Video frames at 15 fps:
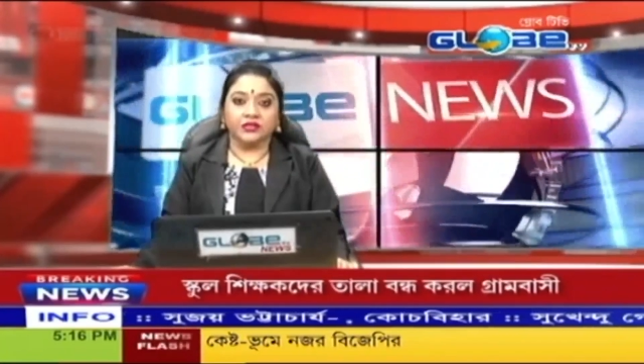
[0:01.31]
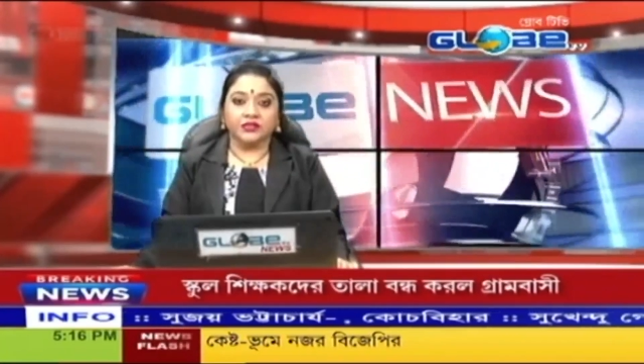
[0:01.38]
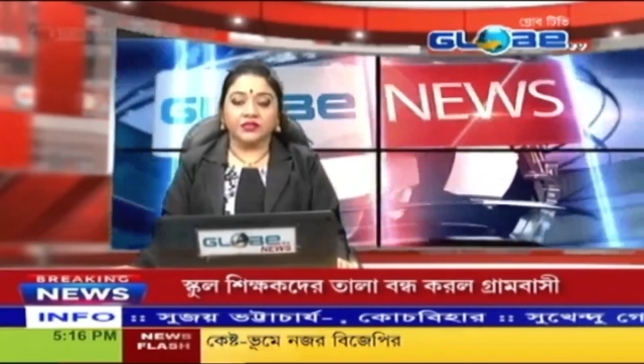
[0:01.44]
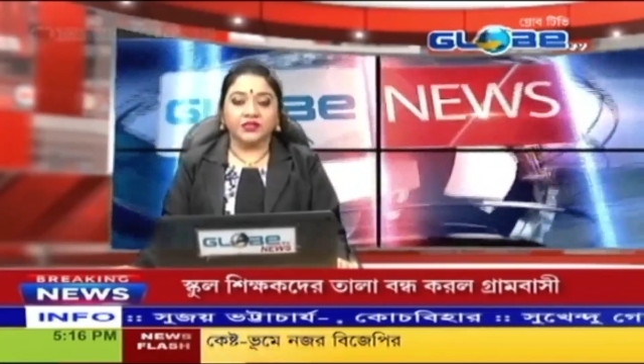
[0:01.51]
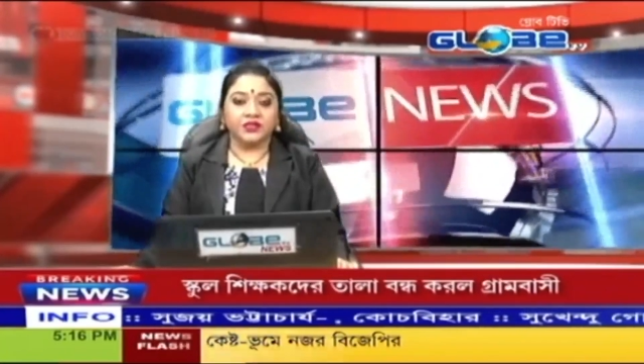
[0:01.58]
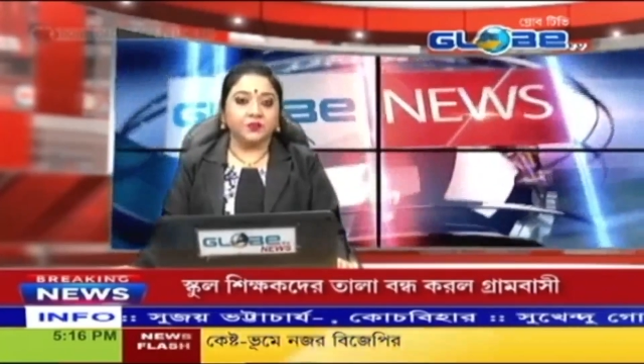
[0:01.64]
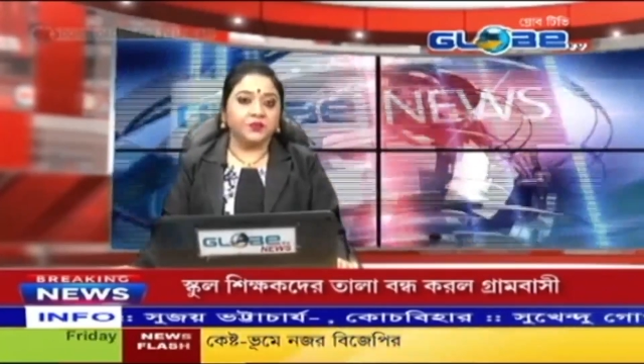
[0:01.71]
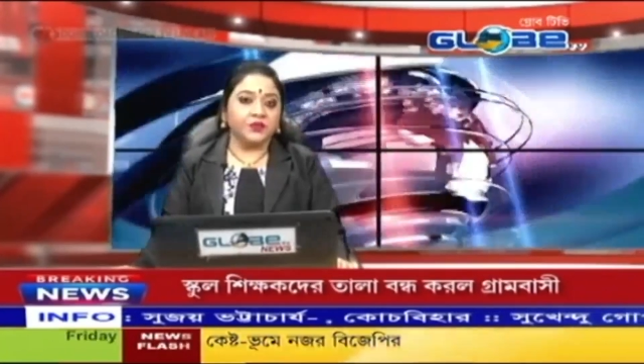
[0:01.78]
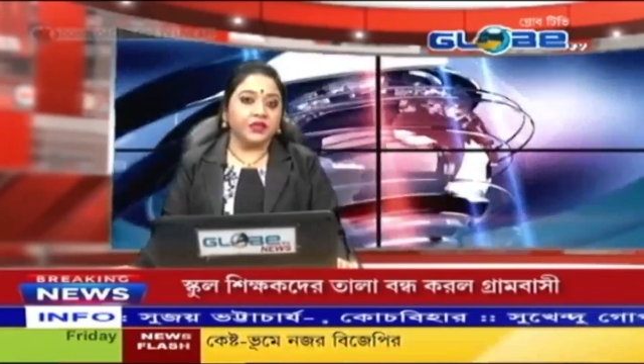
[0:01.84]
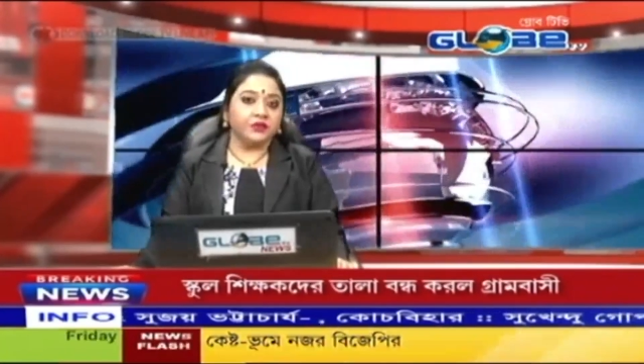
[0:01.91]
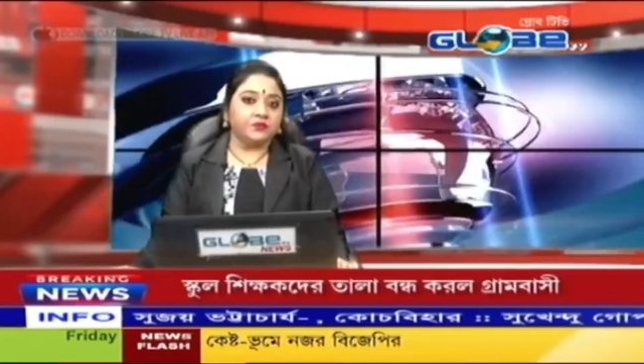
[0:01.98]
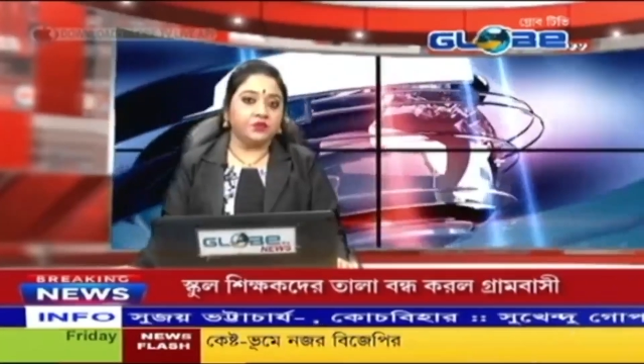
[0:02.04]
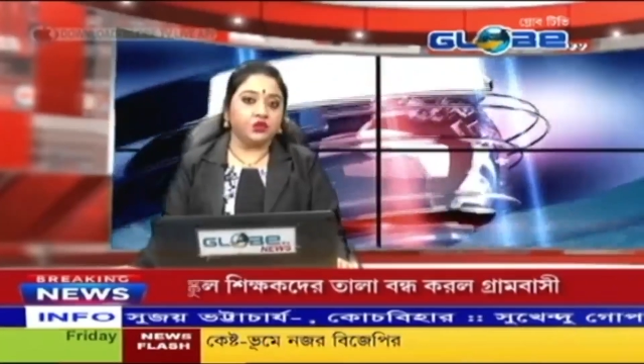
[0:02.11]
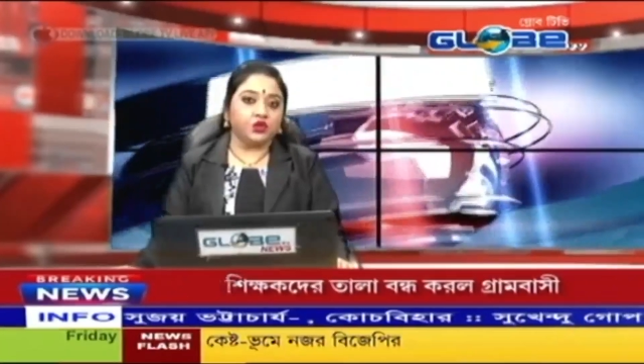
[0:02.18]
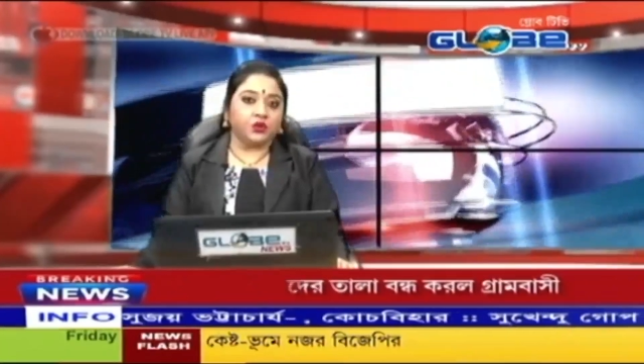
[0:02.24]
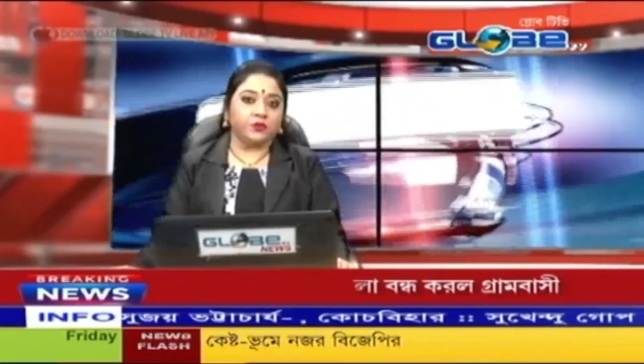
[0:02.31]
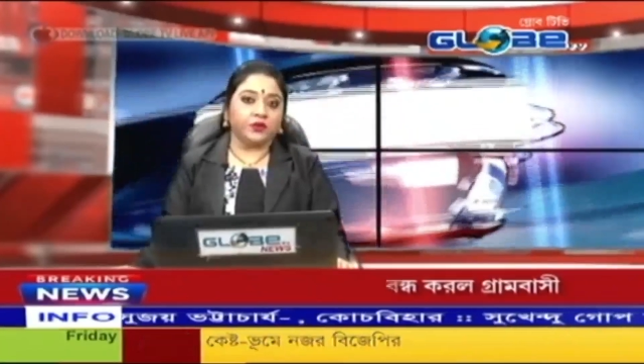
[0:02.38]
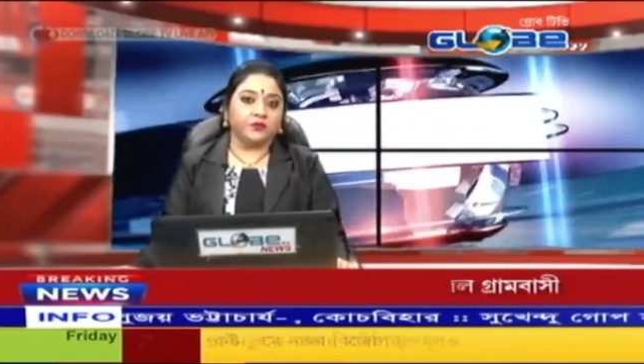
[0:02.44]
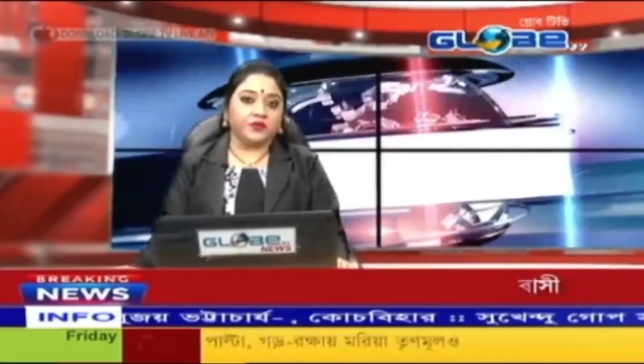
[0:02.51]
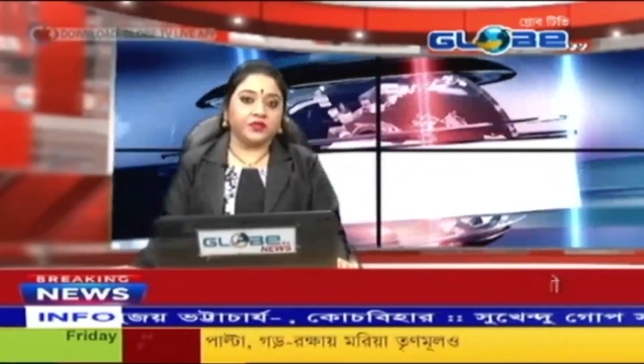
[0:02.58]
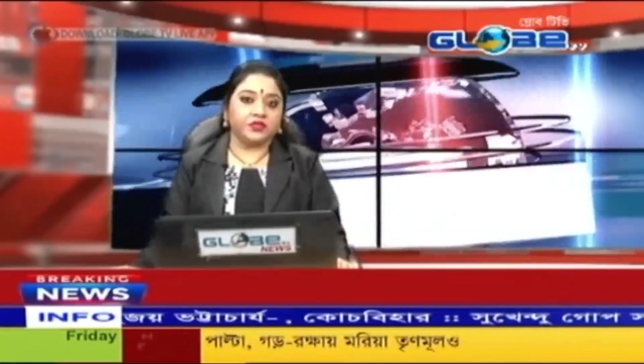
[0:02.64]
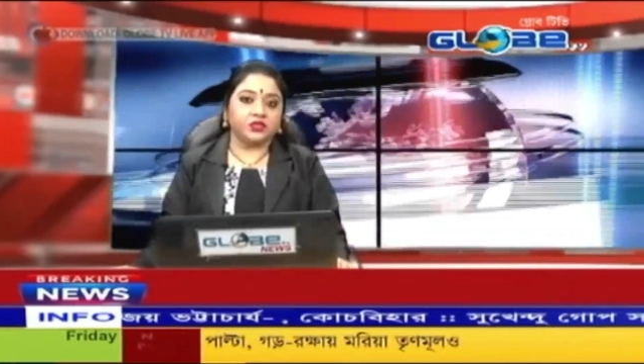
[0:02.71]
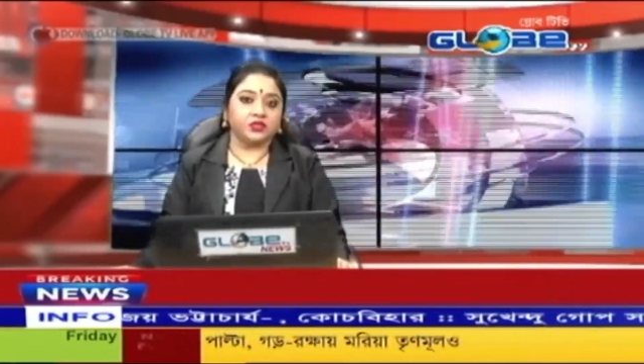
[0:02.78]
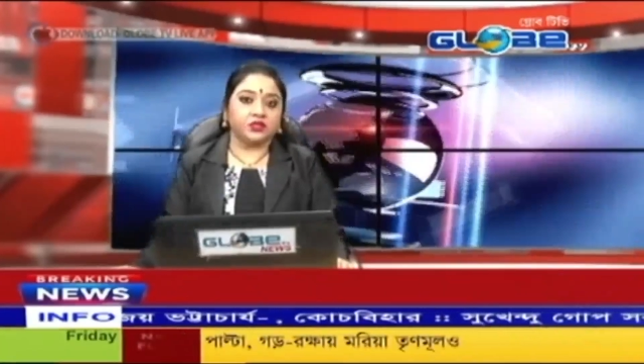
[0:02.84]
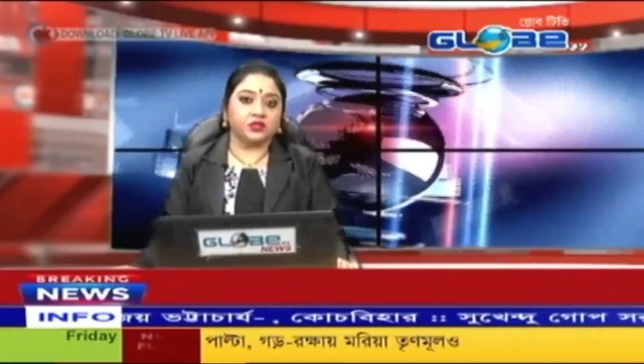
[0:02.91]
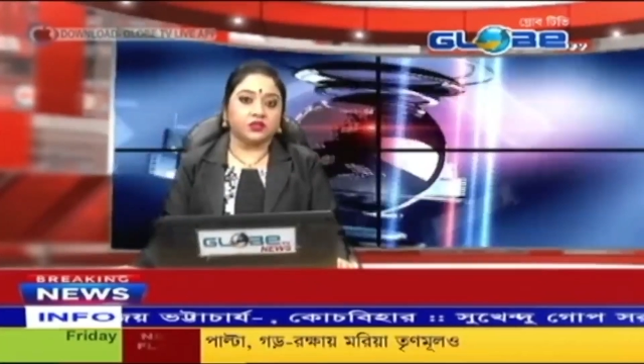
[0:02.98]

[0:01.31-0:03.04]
সিপিএম সমাবেশ